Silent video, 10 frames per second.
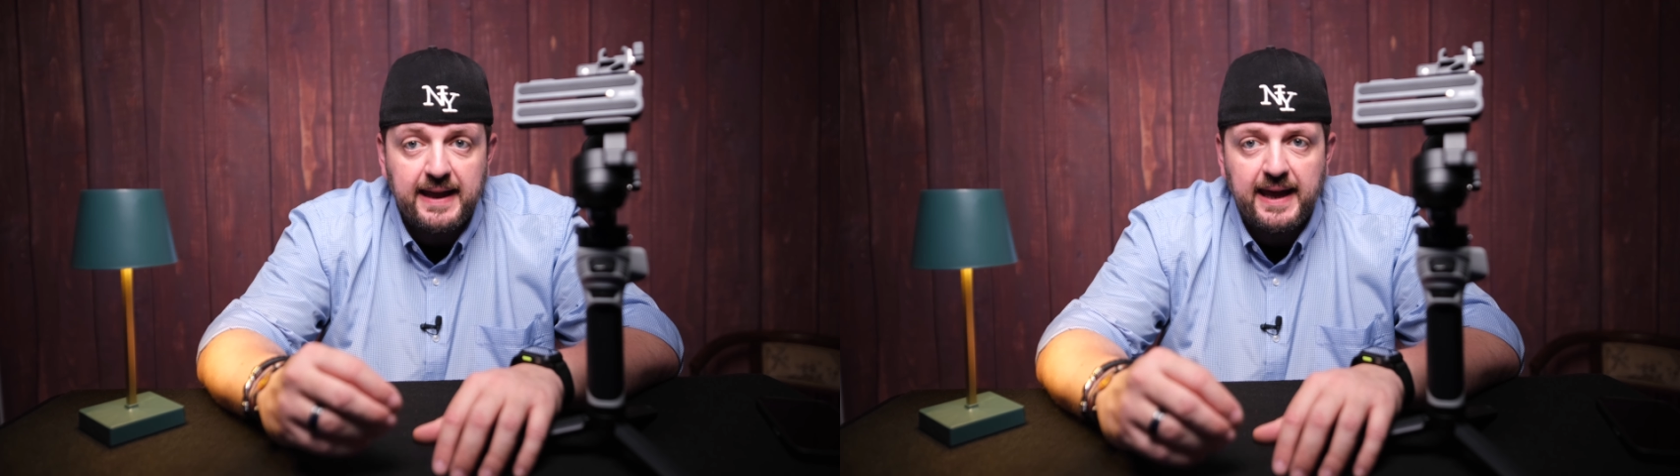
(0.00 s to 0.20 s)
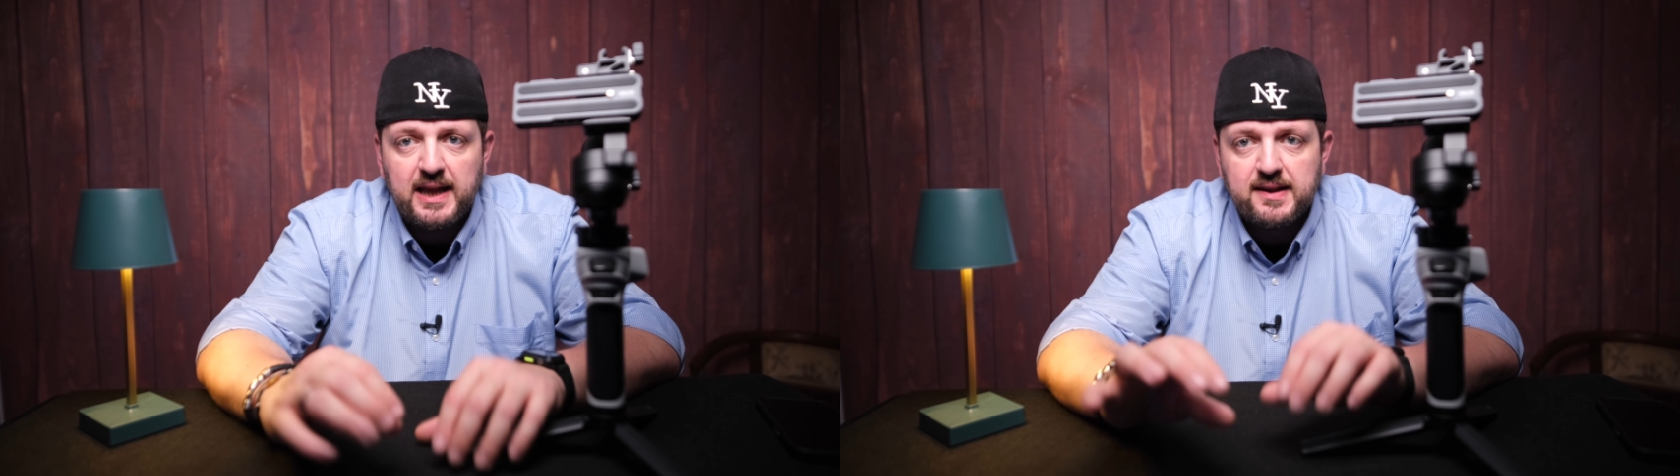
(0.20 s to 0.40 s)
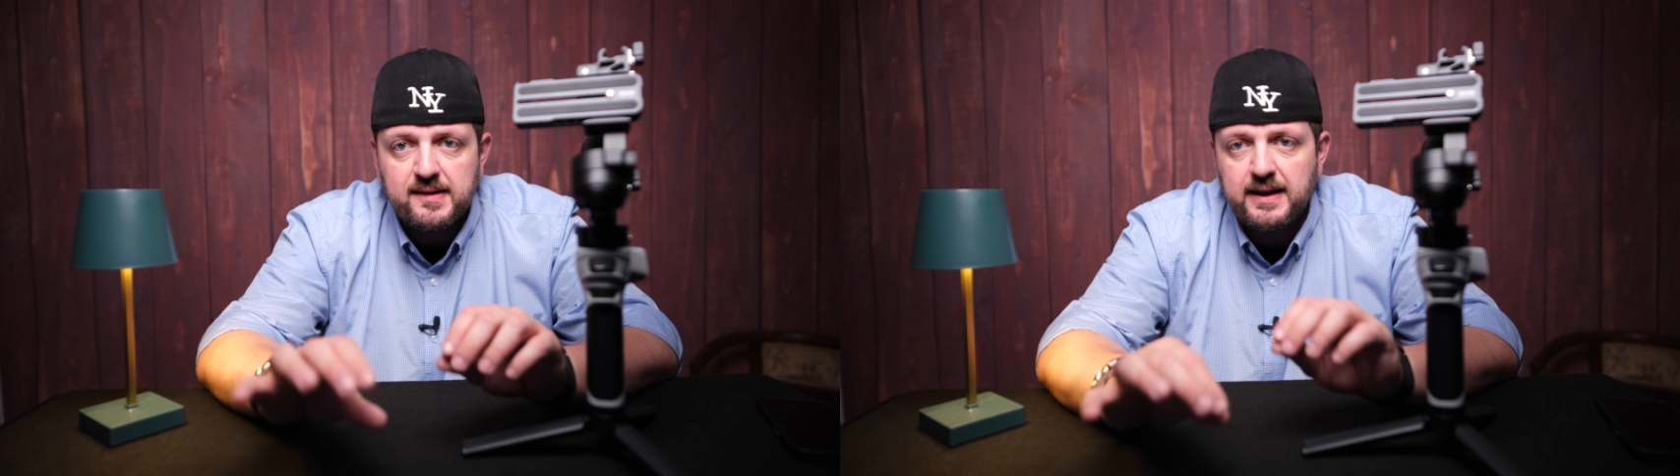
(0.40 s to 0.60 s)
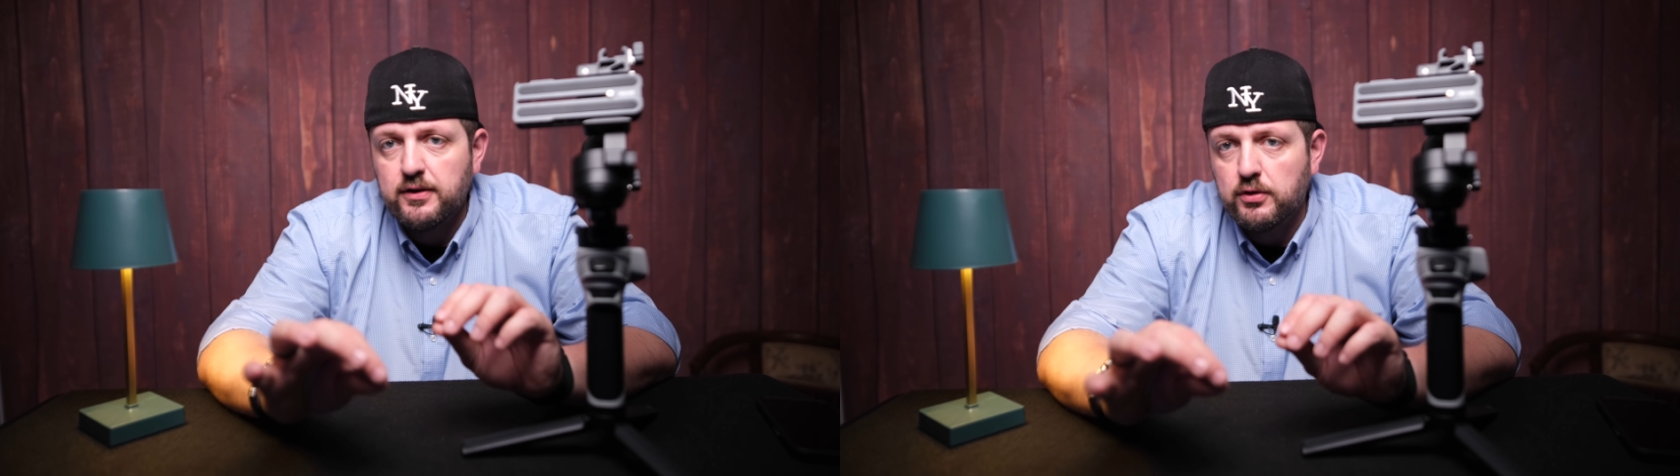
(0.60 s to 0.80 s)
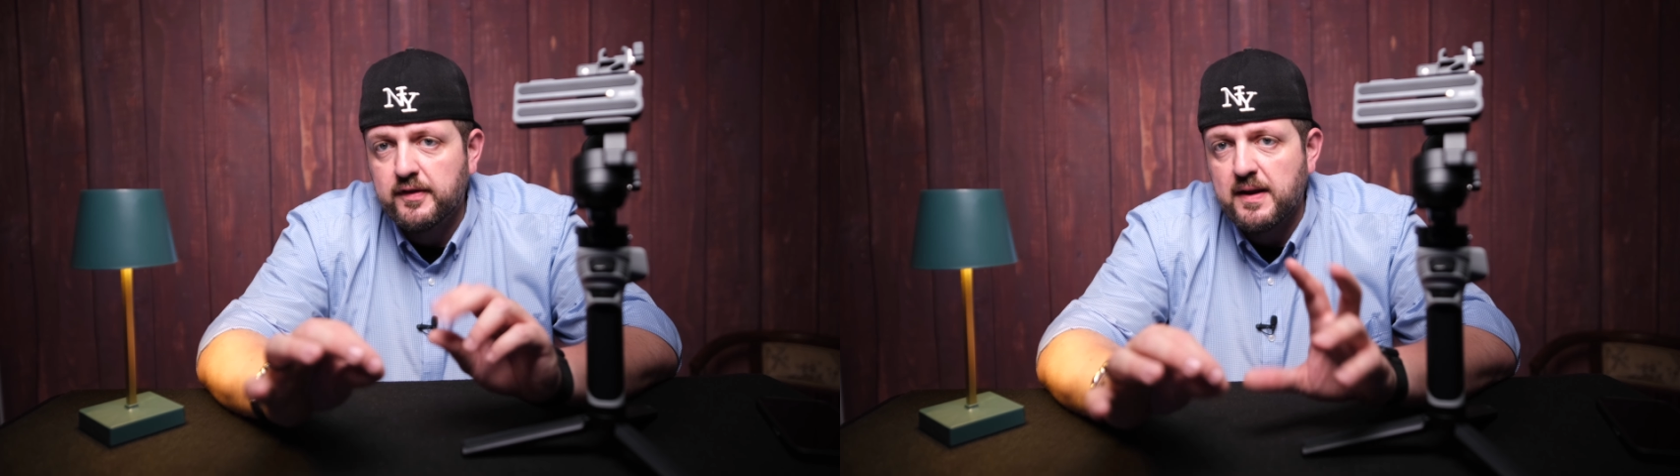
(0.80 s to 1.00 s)
che se
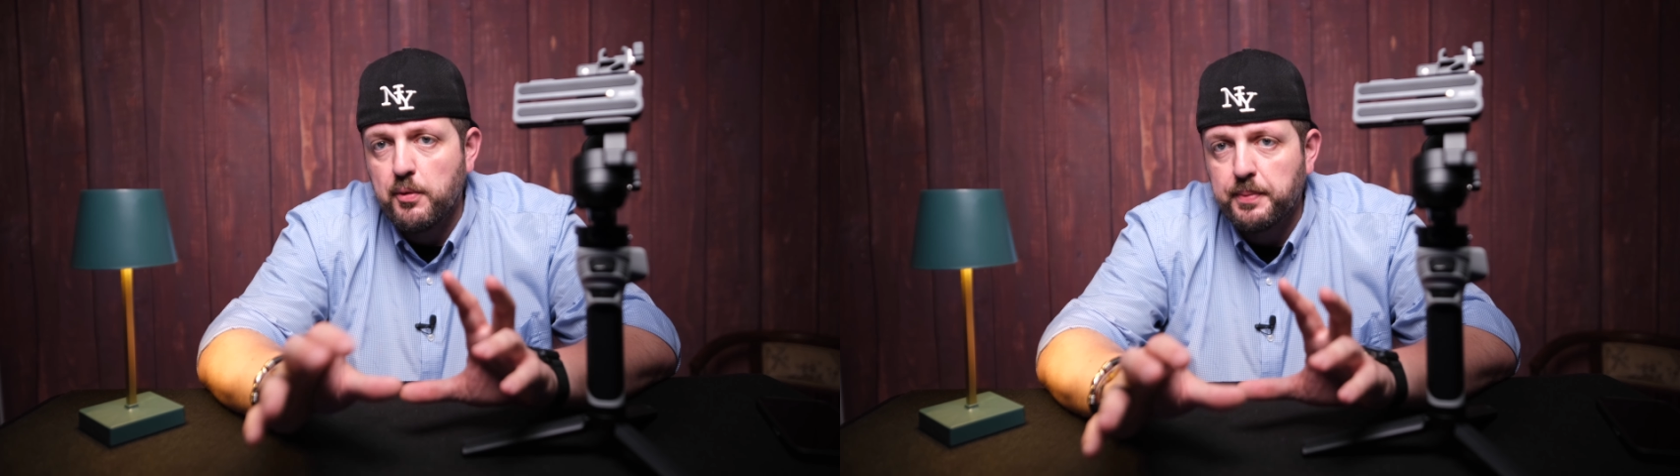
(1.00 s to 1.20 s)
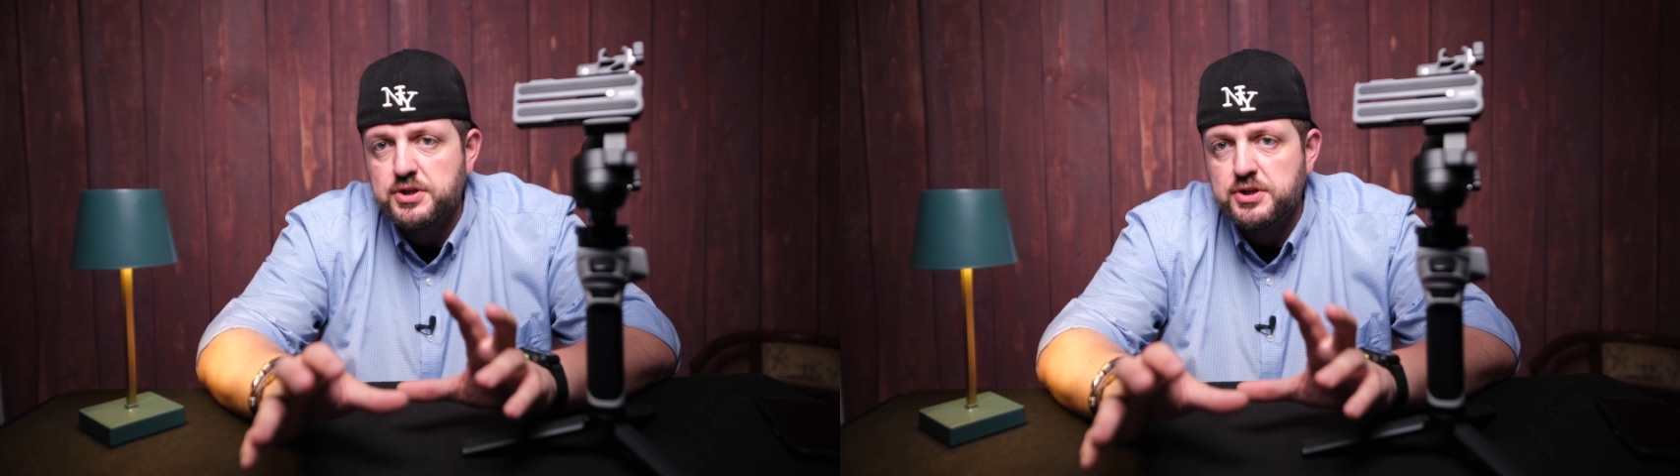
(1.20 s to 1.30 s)
non siamo